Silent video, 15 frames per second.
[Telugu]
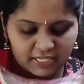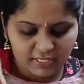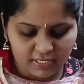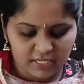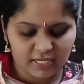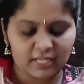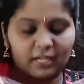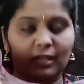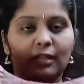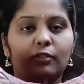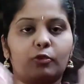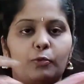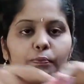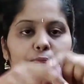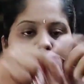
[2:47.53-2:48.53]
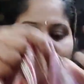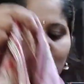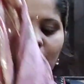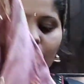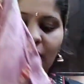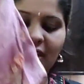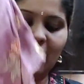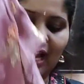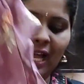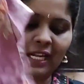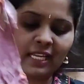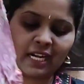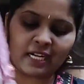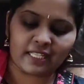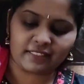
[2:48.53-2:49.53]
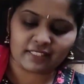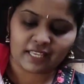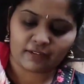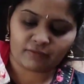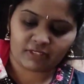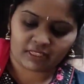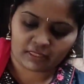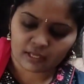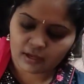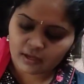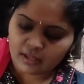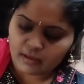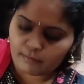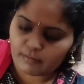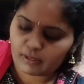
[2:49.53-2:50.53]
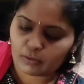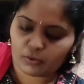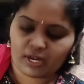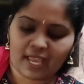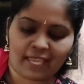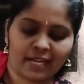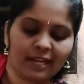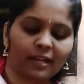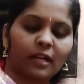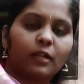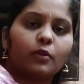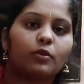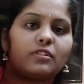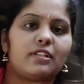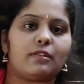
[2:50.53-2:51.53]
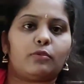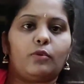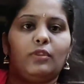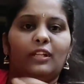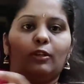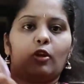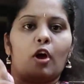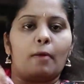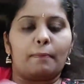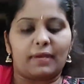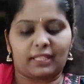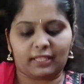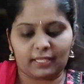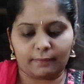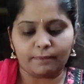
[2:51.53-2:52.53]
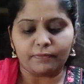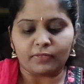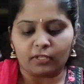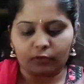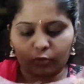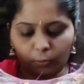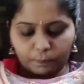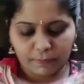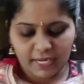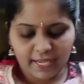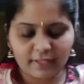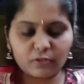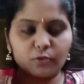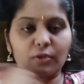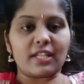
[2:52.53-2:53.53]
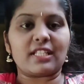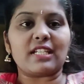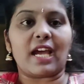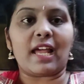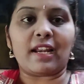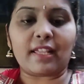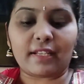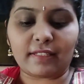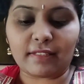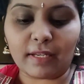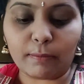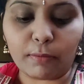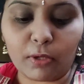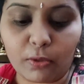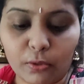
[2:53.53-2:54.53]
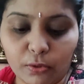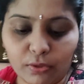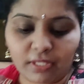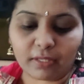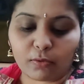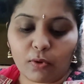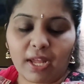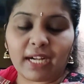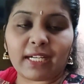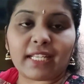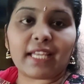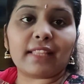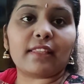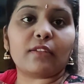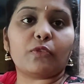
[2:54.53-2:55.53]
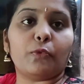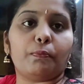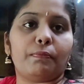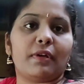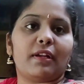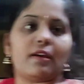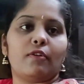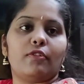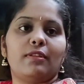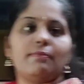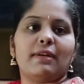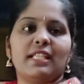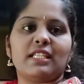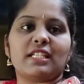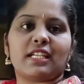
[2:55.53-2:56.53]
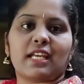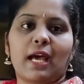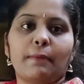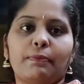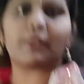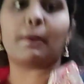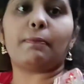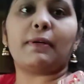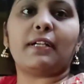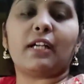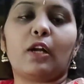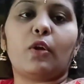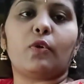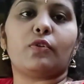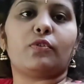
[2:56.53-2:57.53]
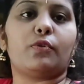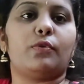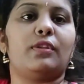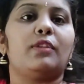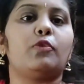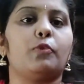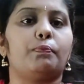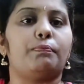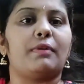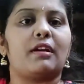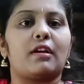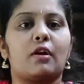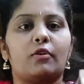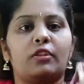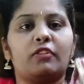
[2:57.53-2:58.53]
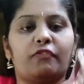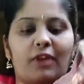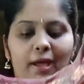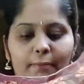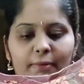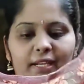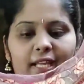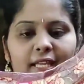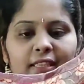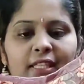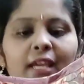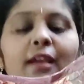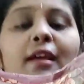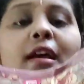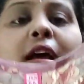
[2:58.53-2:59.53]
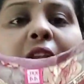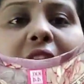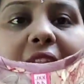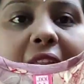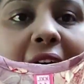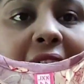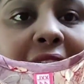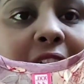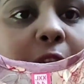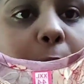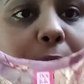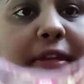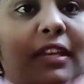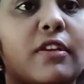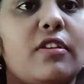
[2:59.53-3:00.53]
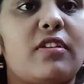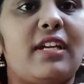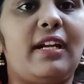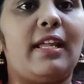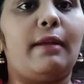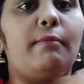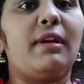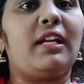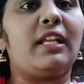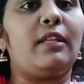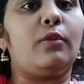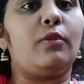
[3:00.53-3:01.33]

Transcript: పింక్ కలర్ అండి సూపర్ గా ఉంది ఆలియా డిజైన్ విత్ మీకు నైరా కట్ వచ్చేస్తుంది టాప్ అయితే సో ప్రైస్ కూడా చాలా రీజనబుల్ ఉంటుంది క్వాలిటీ అయితే సూపర్ గా ఉంది మంచి క్యాప్సల్ ప్రింటెడ్ లో వస్తుంది సూపర్ గా ఉంది ఫ్యాబ్రిక్ అయితే లైట్ పింక్ షేడ్ అనమాట